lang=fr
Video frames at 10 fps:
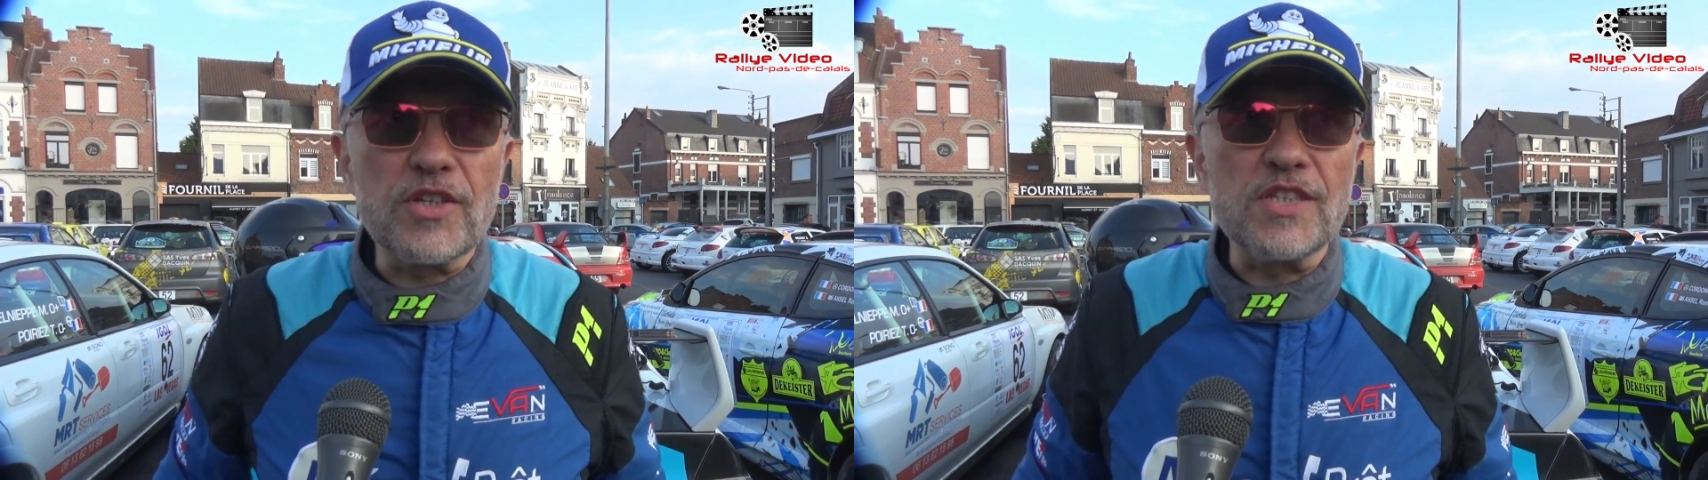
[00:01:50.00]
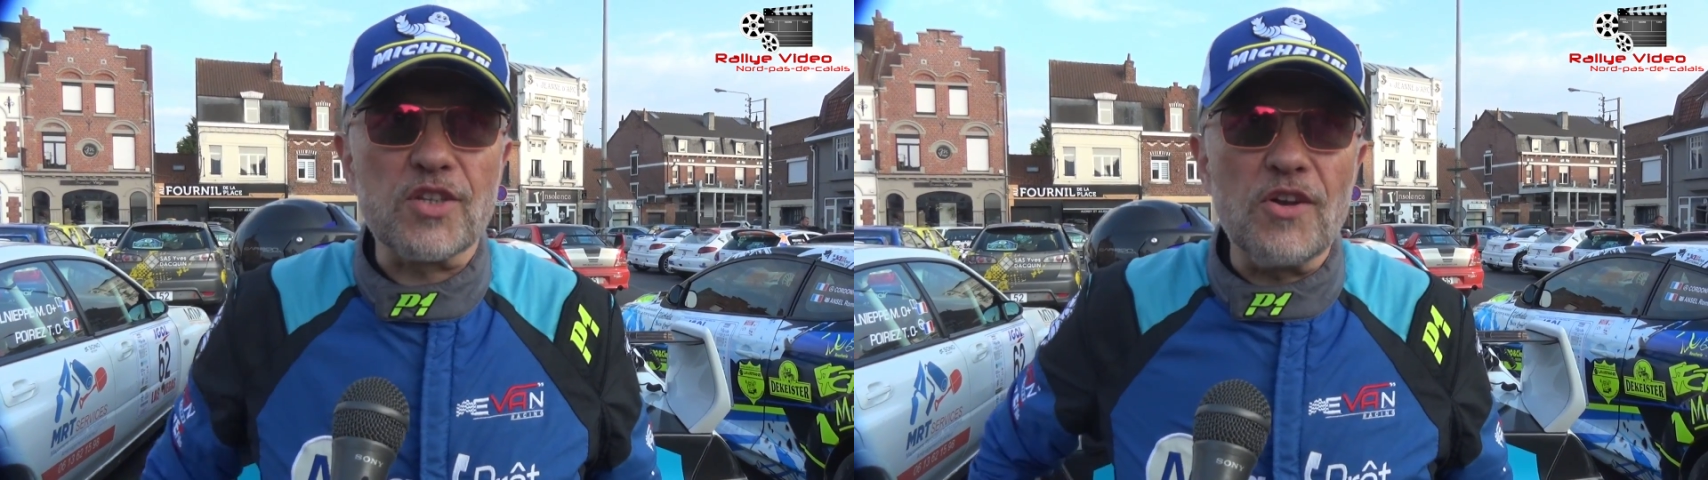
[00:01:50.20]

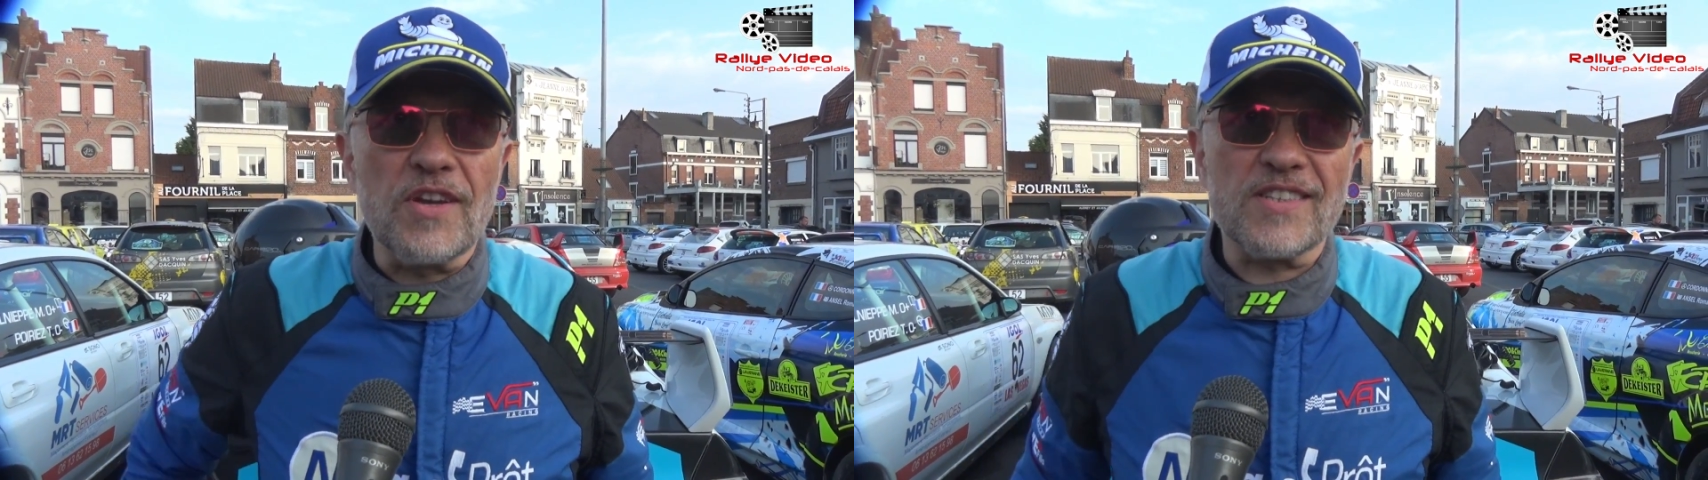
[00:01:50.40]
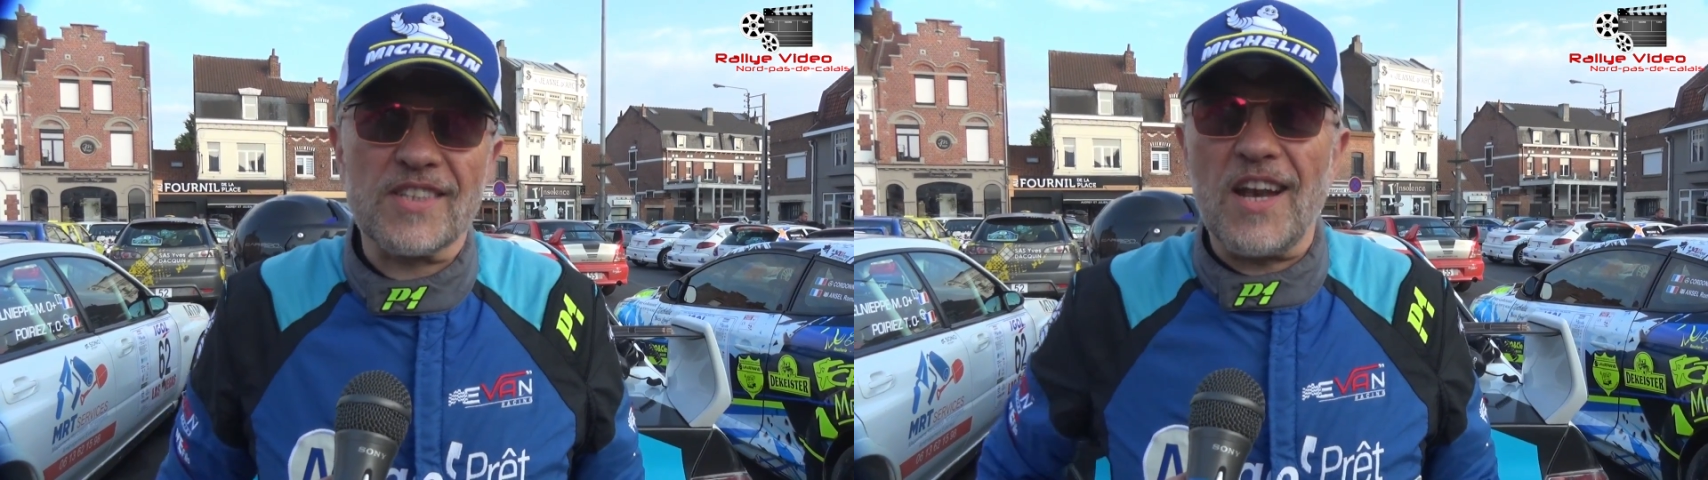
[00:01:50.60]
qui sonne.
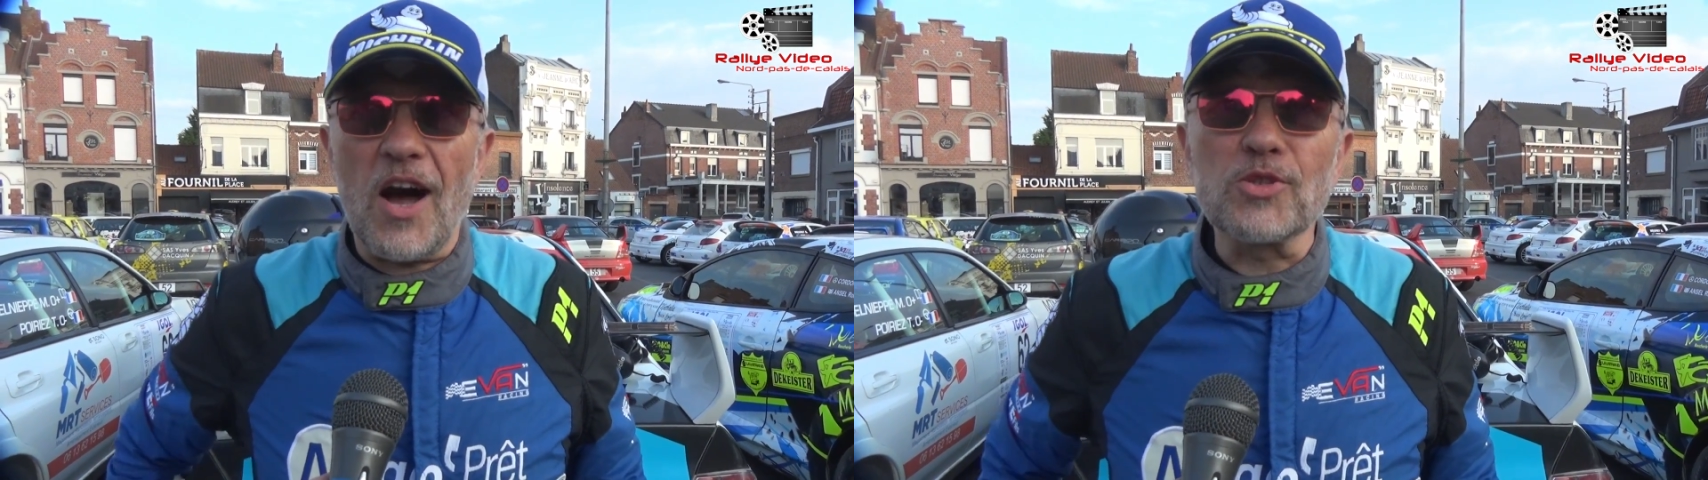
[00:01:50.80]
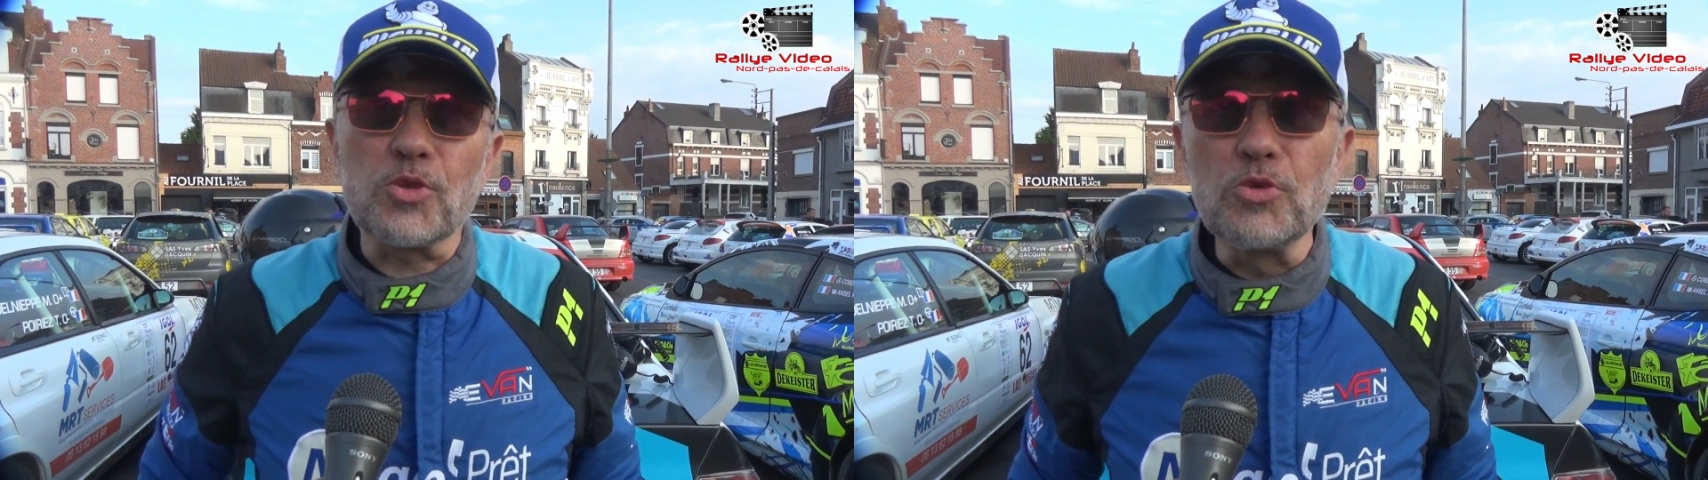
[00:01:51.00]
C'est la
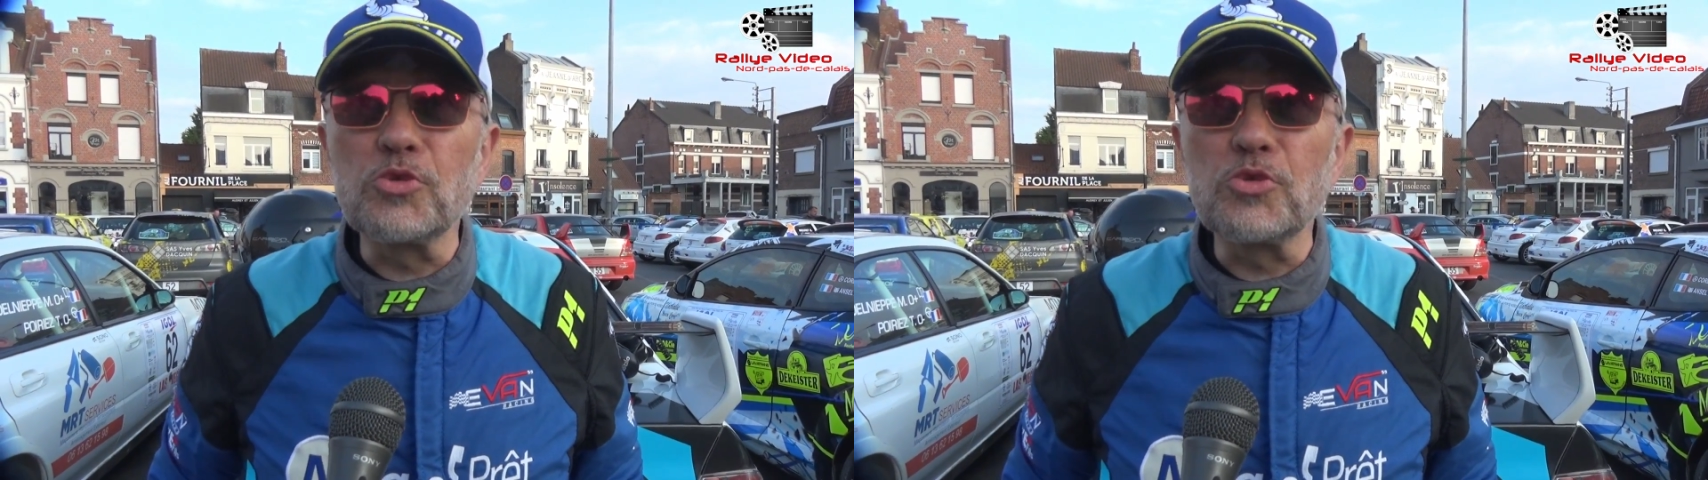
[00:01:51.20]
rançon